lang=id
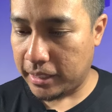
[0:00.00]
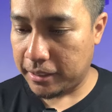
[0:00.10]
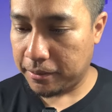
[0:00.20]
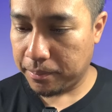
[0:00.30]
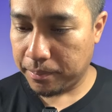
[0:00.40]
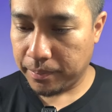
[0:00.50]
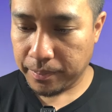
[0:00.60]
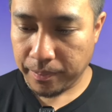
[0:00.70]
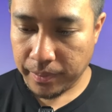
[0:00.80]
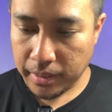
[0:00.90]
ya
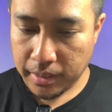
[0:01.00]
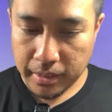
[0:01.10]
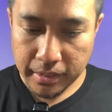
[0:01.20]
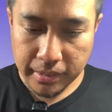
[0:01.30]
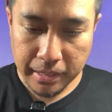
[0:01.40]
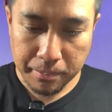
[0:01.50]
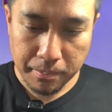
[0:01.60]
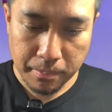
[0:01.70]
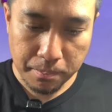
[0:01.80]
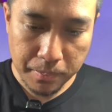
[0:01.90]
step
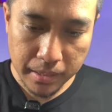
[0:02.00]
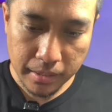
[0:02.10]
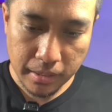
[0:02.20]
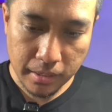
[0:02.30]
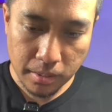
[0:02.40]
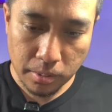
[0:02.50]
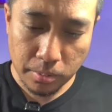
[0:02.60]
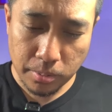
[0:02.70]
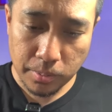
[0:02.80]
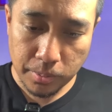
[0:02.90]
4 itu
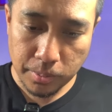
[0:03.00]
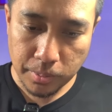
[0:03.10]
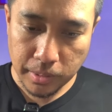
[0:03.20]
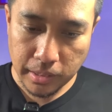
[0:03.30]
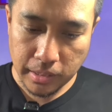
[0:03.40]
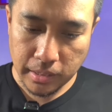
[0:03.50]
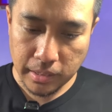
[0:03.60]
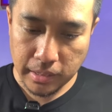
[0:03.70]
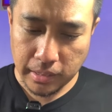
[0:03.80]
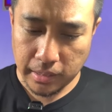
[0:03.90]

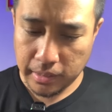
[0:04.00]
ini